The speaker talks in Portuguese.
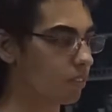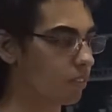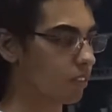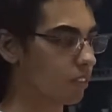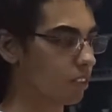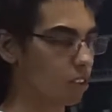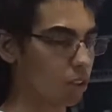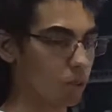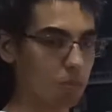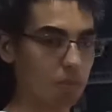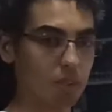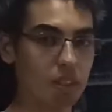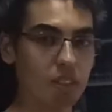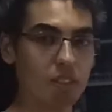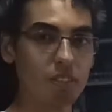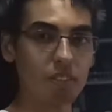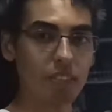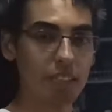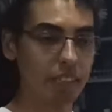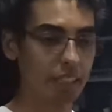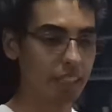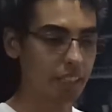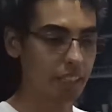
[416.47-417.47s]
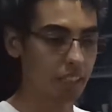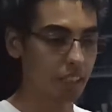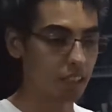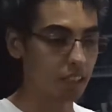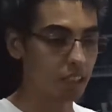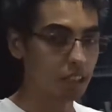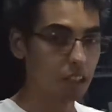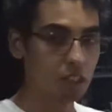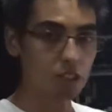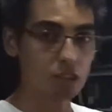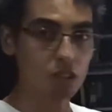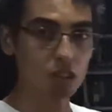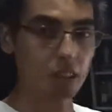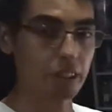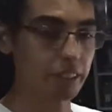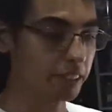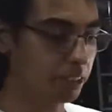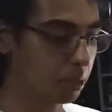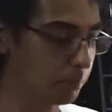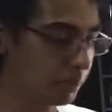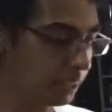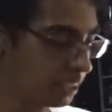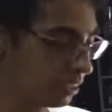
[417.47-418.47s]
Então pra vocês verem aí. Só que
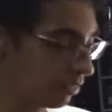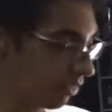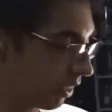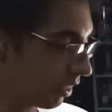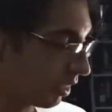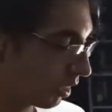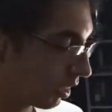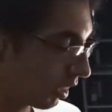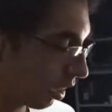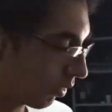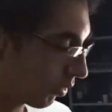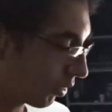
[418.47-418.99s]
também a gente vai ensinar